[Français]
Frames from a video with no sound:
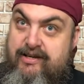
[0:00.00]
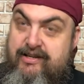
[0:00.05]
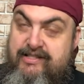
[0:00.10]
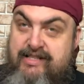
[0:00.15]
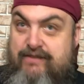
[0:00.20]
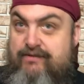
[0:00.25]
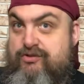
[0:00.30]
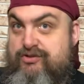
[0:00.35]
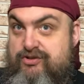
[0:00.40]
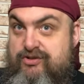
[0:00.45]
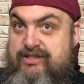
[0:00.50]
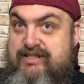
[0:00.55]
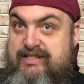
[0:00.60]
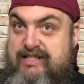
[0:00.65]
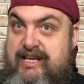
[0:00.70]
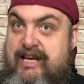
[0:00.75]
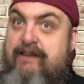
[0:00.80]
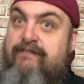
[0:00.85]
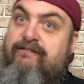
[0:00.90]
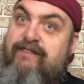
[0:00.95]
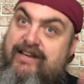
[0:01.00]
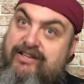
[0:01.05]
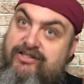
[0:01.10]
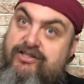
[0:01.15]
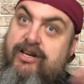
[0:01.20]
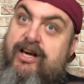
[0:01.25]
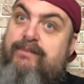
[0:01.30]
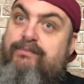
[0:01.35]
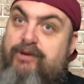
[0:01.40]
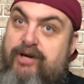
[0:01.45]
Ça veut juste dire fais
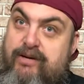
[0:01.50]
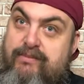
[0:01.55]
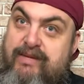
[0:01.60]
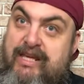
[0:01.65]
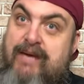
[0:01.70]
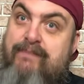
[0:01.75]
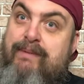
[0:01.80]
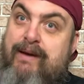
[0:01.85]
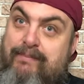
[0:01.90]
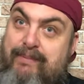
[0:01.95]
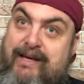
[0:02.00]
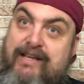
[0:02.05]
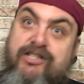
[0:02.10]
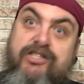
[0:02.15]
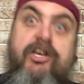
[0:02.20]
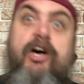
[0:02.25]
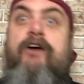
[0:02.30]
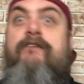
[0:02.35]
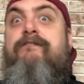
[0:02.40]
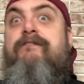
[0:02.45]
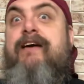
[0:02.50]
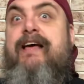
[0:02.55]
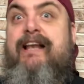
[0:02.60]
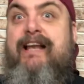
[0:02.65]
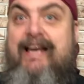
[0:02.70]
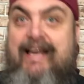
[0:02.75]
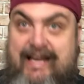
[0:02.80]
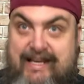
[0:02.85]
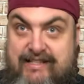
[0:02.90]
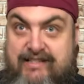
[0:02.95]
ça en premier, puis après ça, fais le
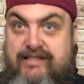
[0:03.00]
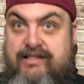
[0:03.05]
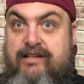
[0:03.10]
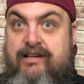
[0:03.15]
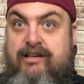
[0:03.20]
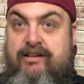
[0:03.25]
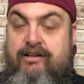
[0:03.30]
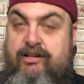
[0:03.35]
reste.